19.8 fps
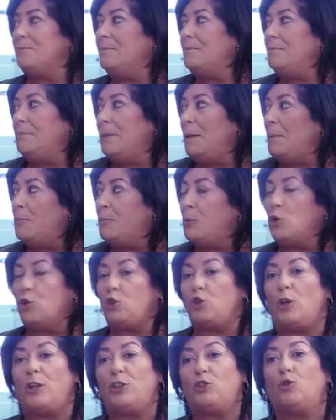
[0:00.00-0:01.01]
mi
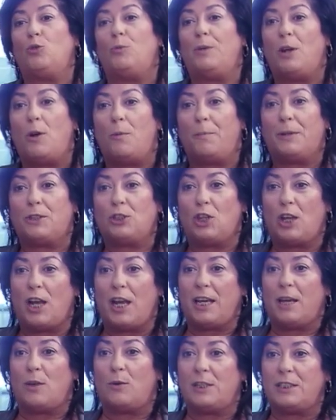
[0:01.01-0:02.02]
impulso es subir a un
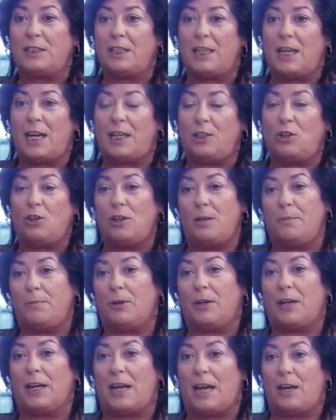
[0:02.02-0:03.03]
personaje a un escenario y
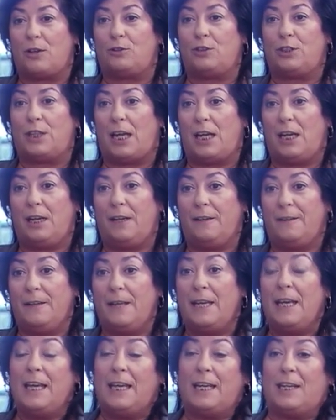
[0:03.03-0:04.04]
ponerle a contar.
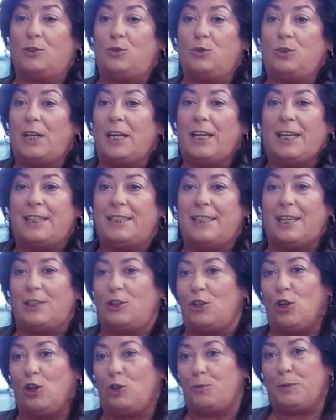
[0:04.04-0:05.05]
Y resulta que en el
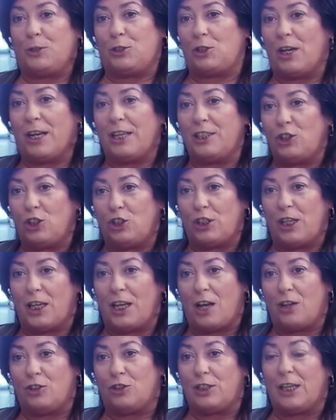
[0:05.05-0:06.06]
teatro los personajes no
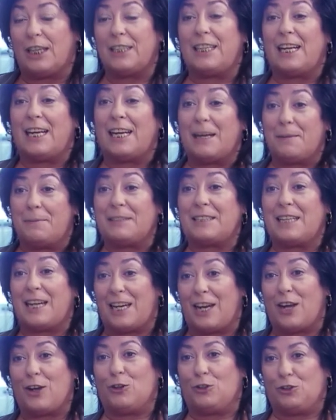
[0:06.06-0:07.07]
tienen que contar, tienen que
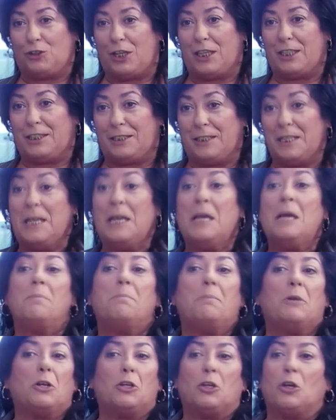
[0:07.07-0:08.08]
pasar las cosas.
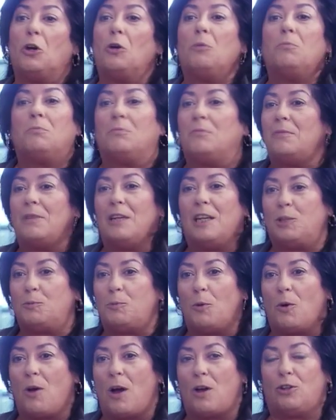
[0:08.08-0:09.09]
Pero yo les
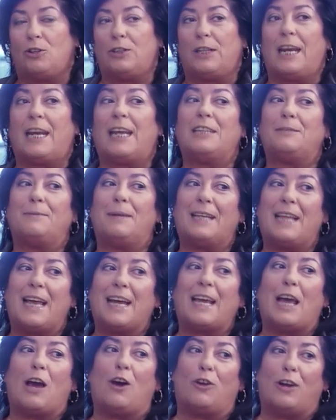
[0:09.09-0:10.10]
pongo a contar. Es
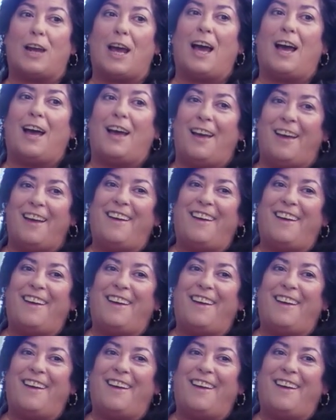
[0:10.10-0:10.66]
verdad que ahora,